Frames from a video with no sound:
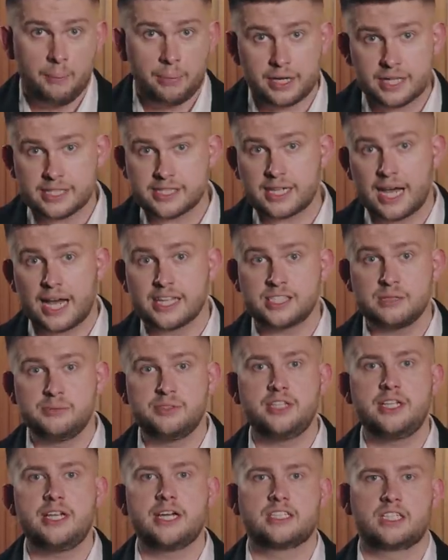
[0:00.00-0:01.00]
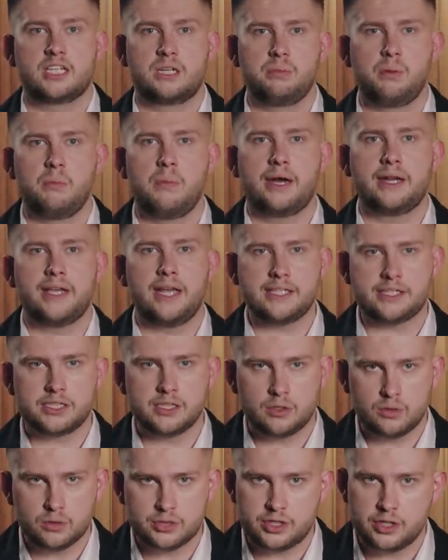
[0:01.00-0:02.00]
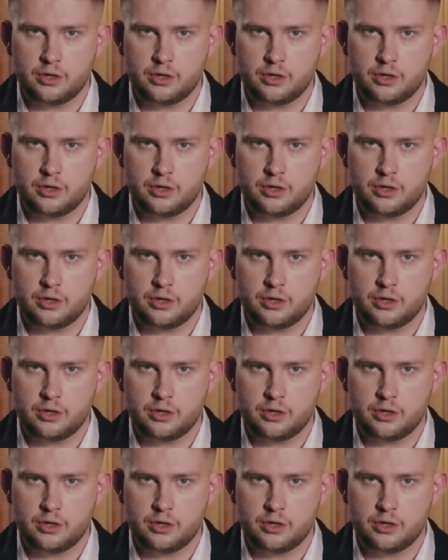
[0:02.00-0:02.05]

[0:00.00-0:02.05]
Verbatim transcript: По рассказам директора по маркетингу